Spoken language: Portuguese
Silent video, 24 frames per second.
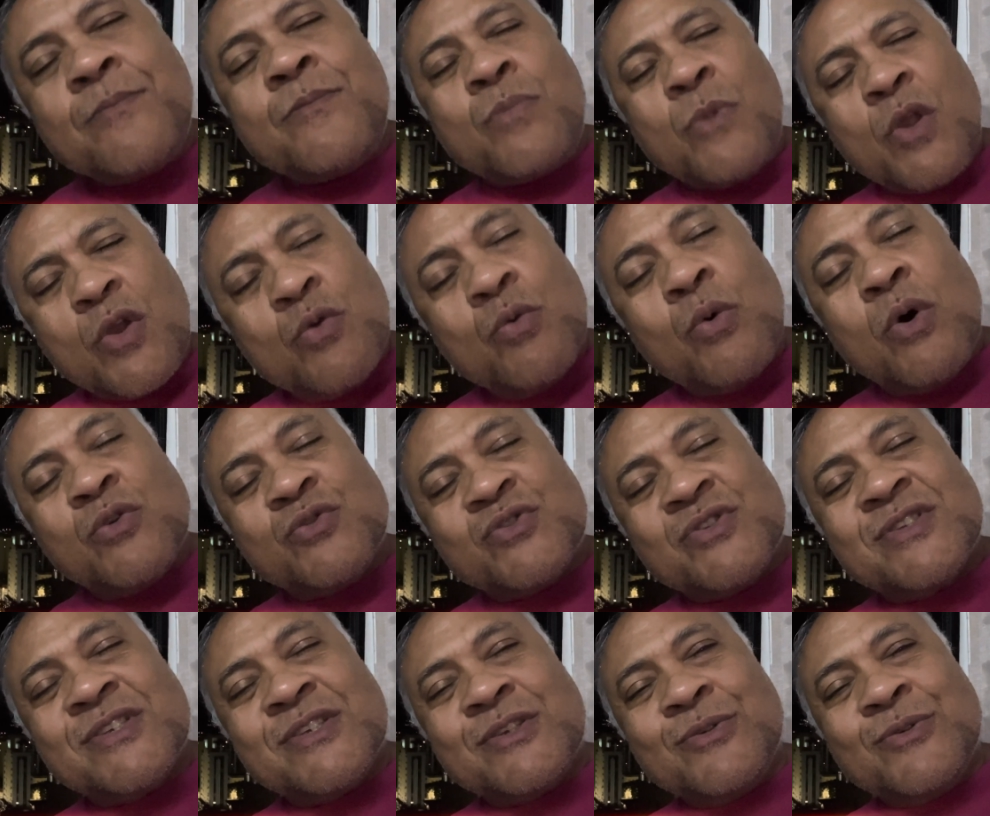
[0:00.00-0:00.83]
E o
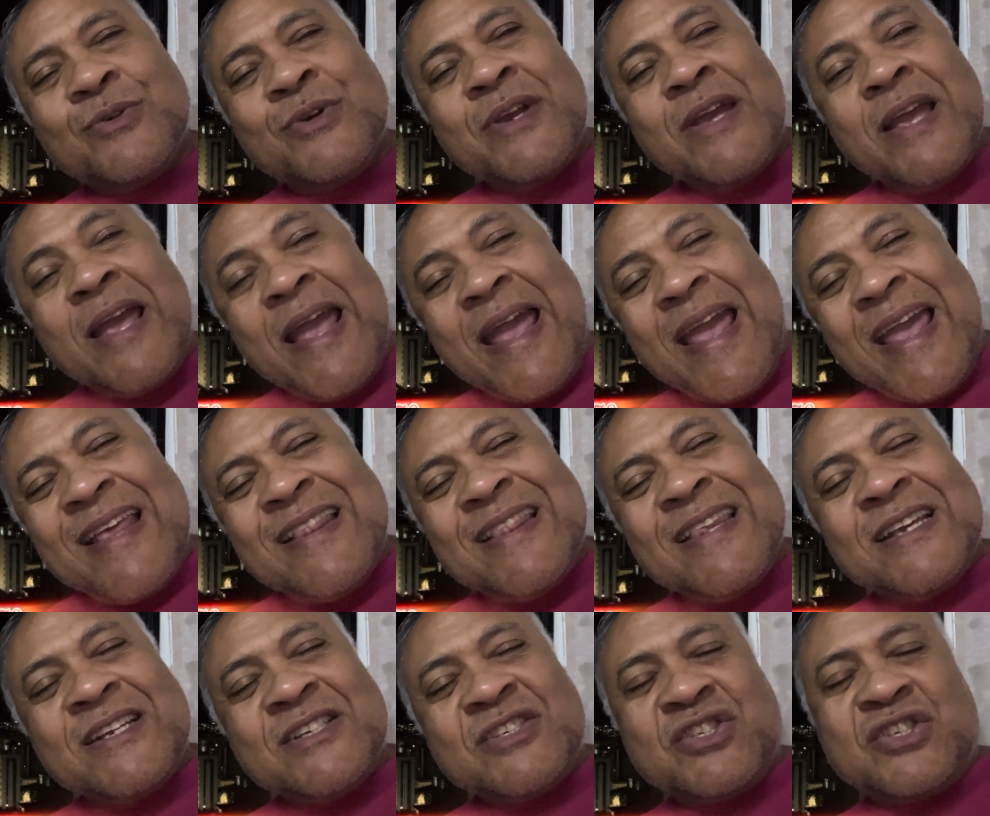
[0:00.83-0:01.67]
auxílio
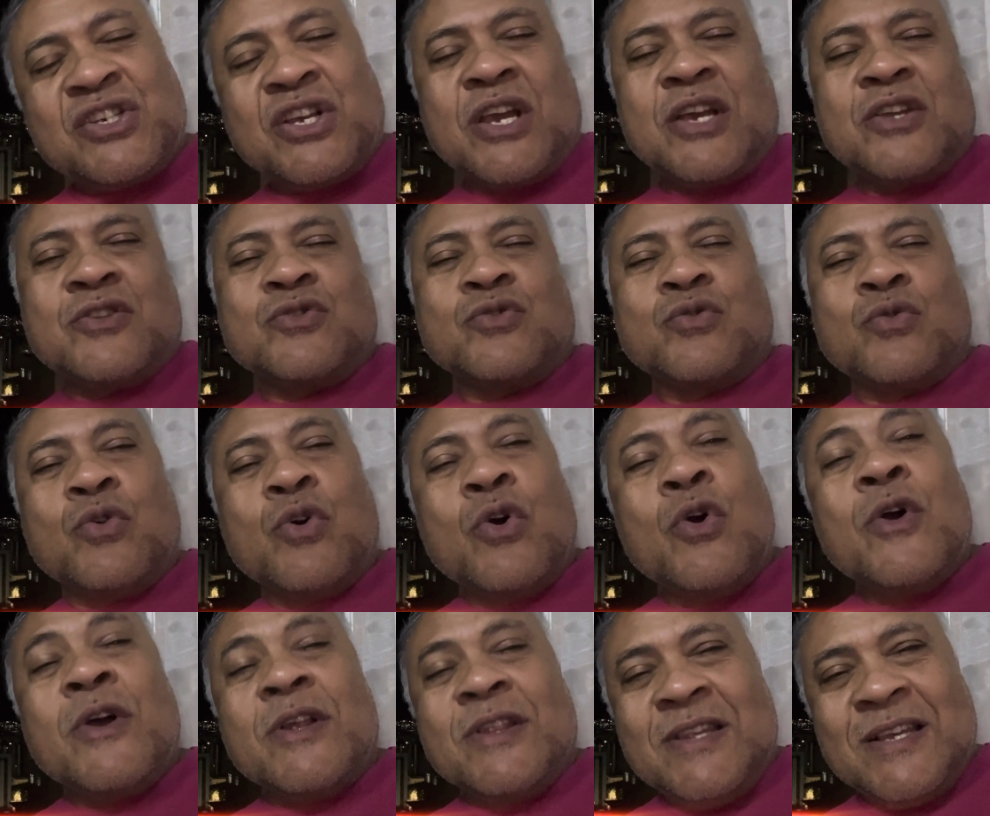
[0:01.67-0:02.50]
energético
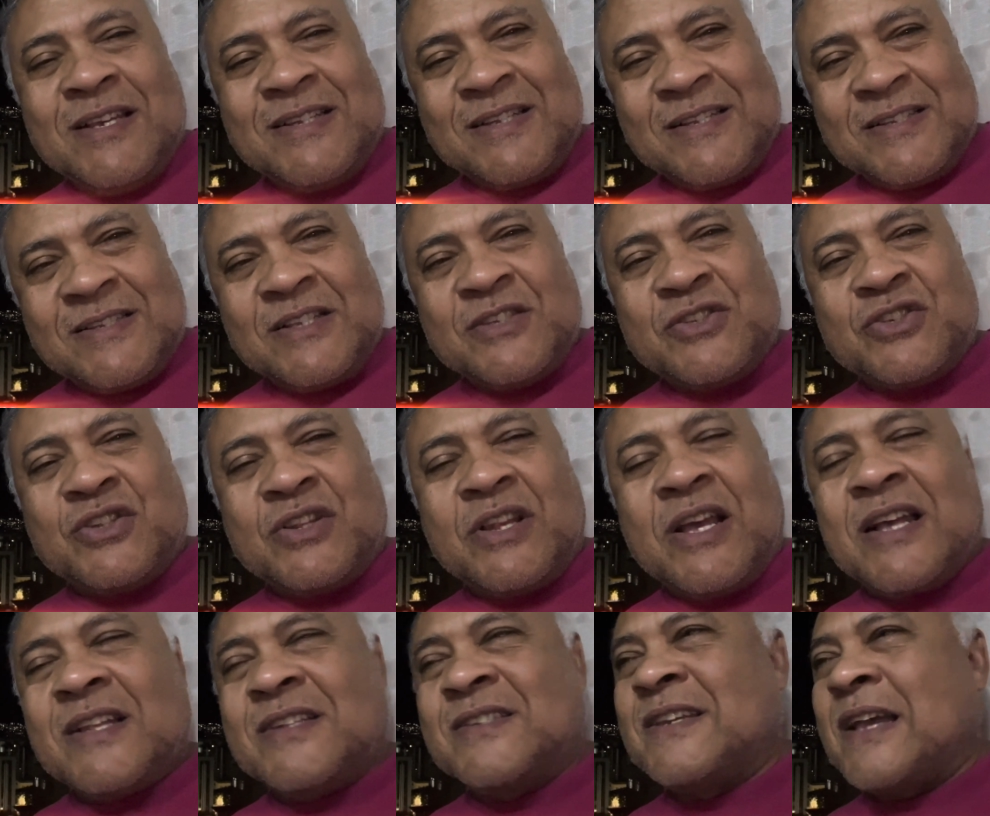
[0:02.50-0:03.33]
dessas
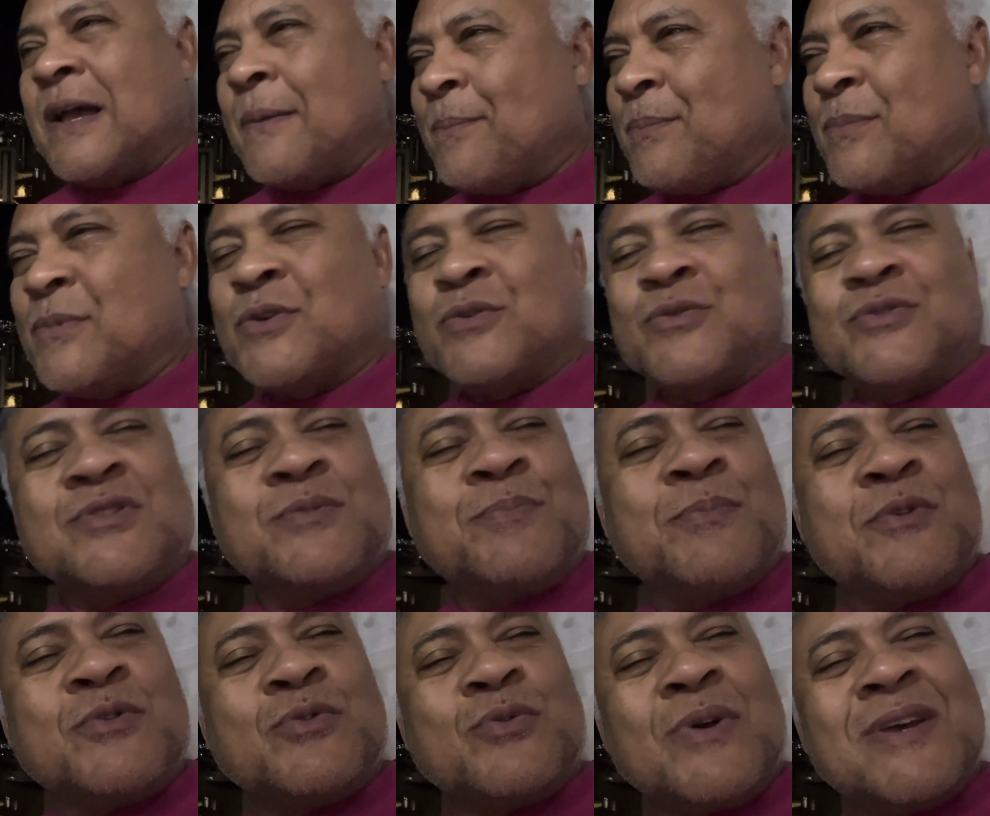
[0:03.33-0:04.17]
entidades e amigos
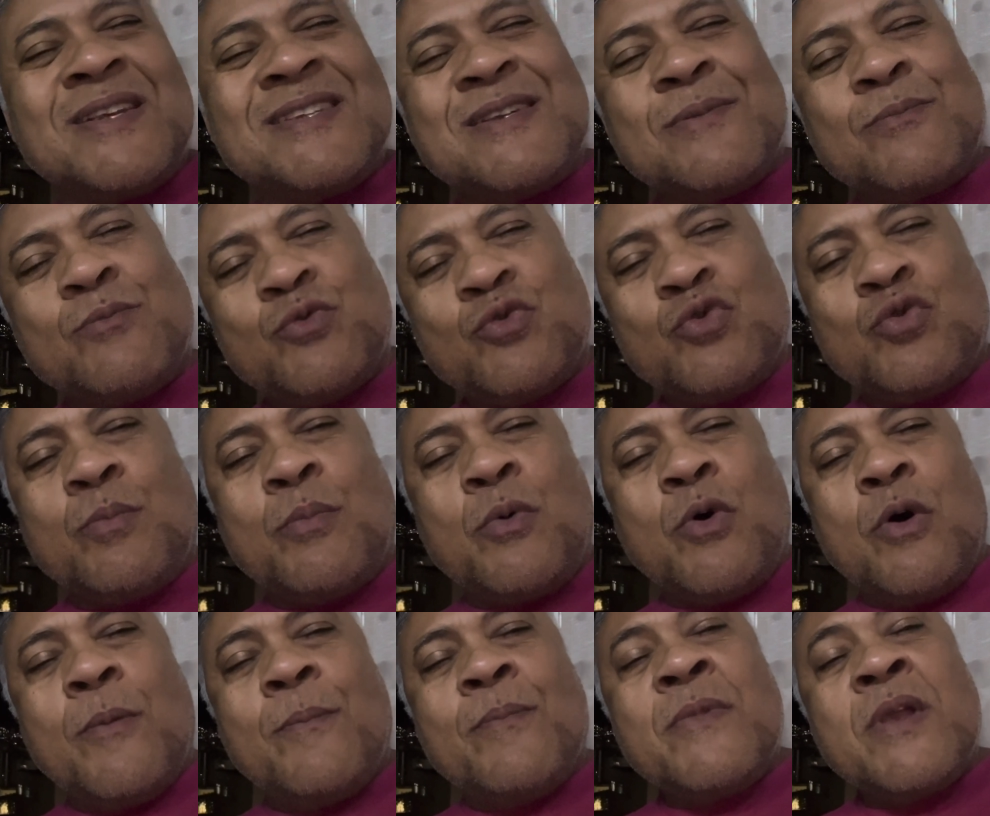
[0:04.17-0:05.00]
espirituais é muito
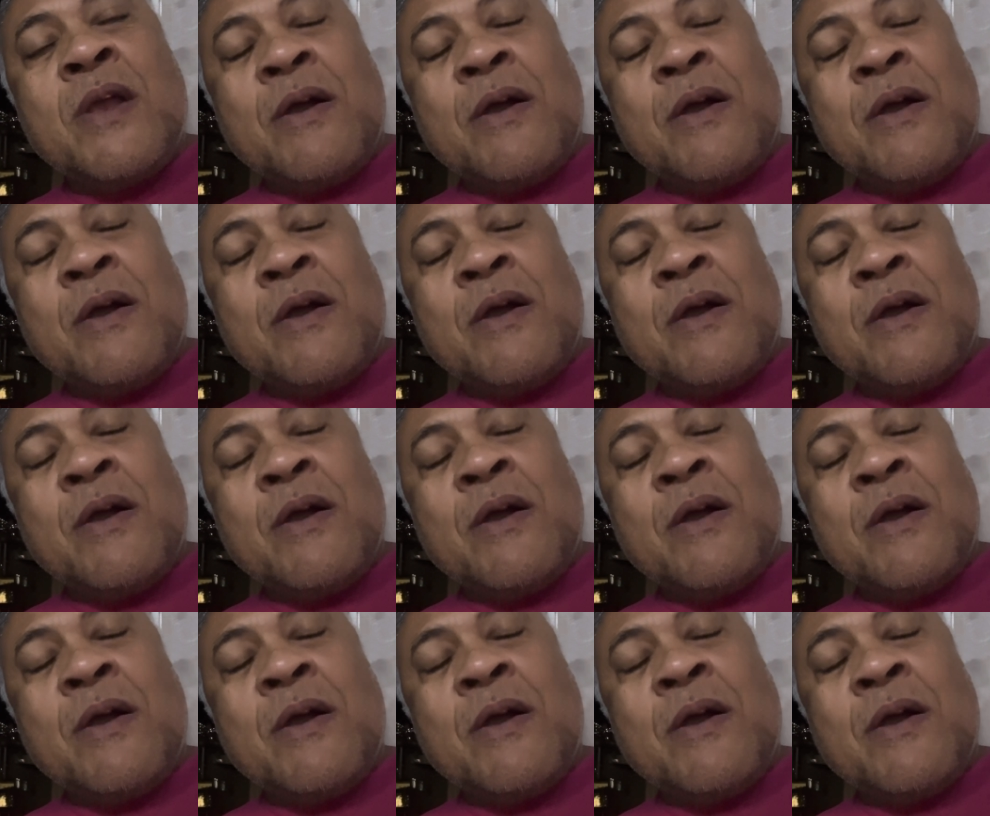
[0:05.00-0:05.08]
bom.